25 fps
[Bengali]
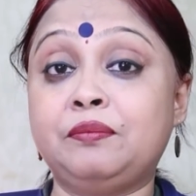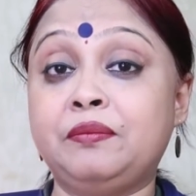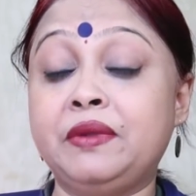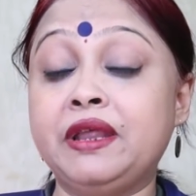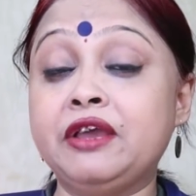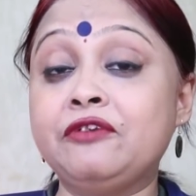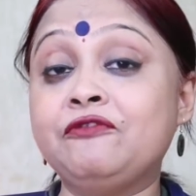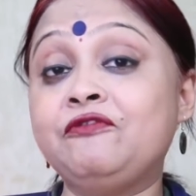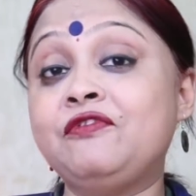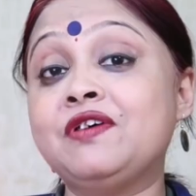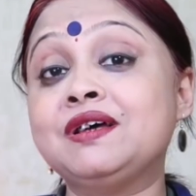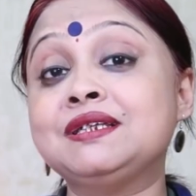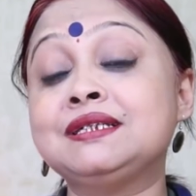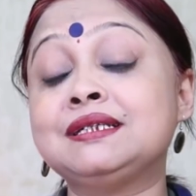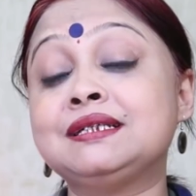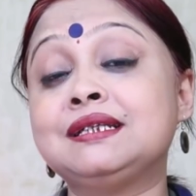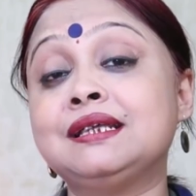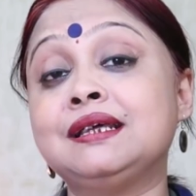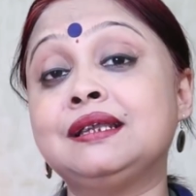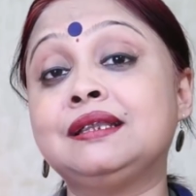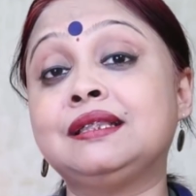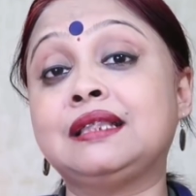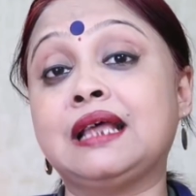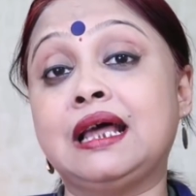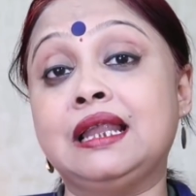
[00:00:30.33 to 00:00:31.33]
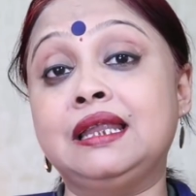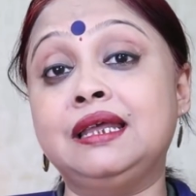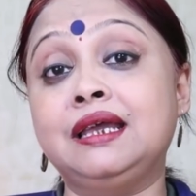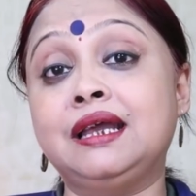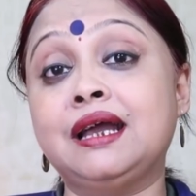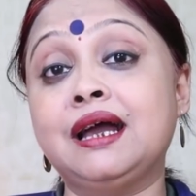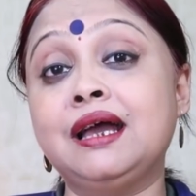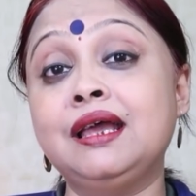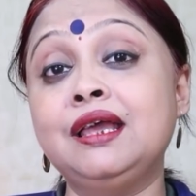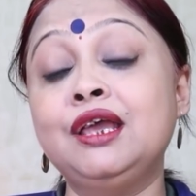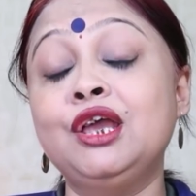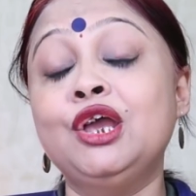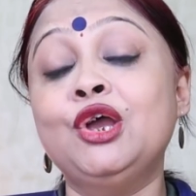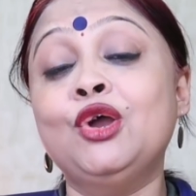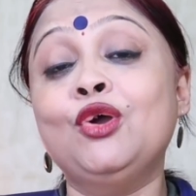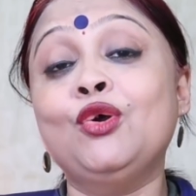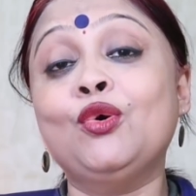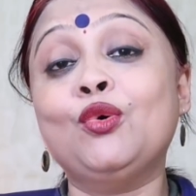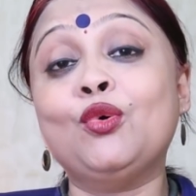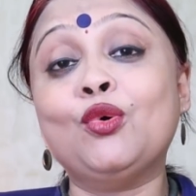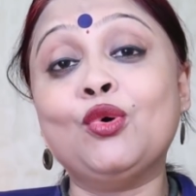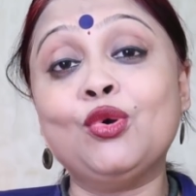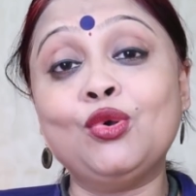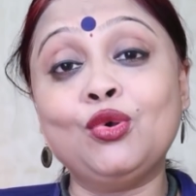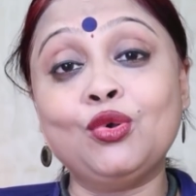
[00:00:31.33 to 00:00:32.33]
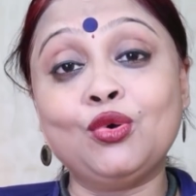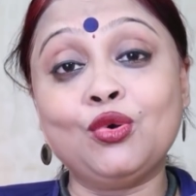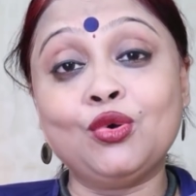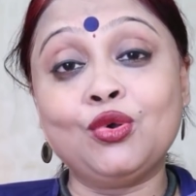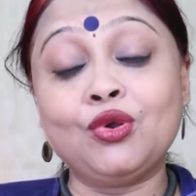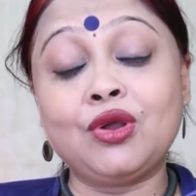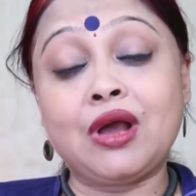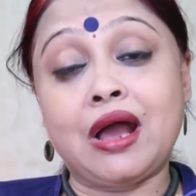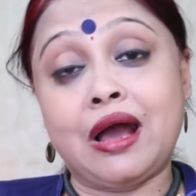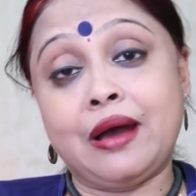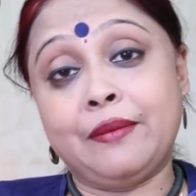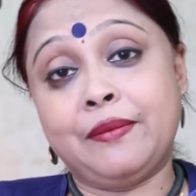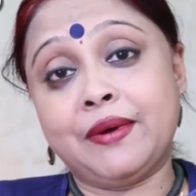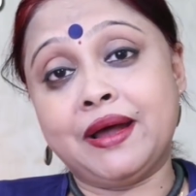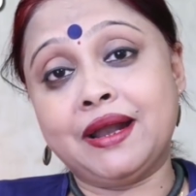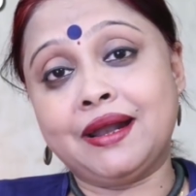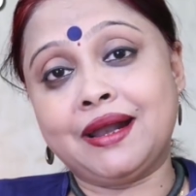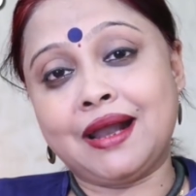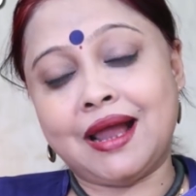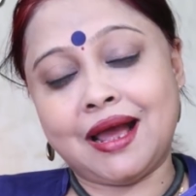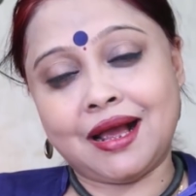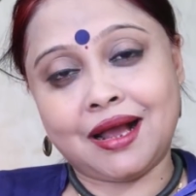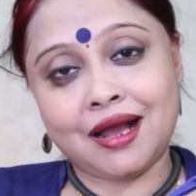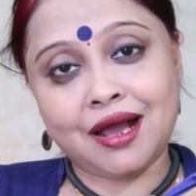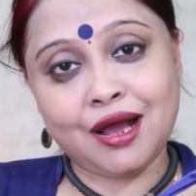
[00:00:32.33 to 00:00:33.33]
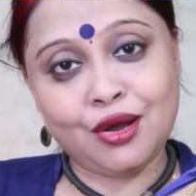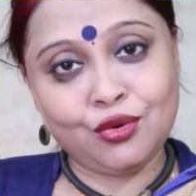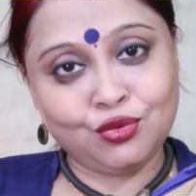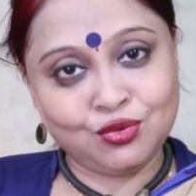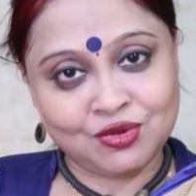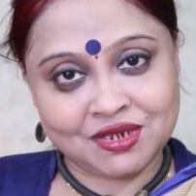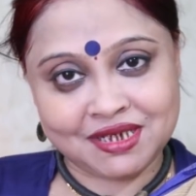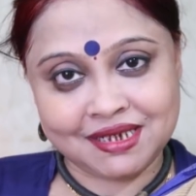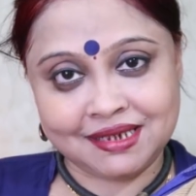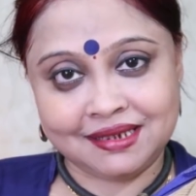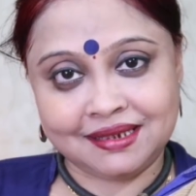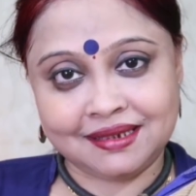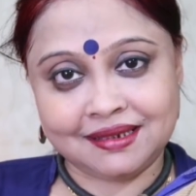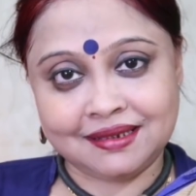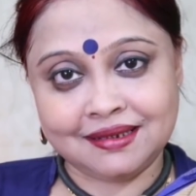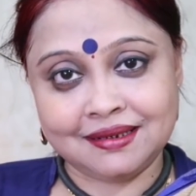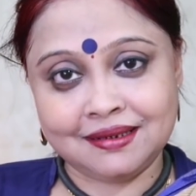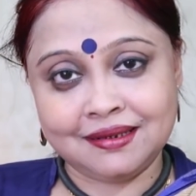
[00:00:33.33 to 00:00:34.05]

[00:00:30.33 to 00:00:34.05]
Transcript: ব্রেকফাস্টের তালিকায় কোন কোন খাবার রাখা উচিত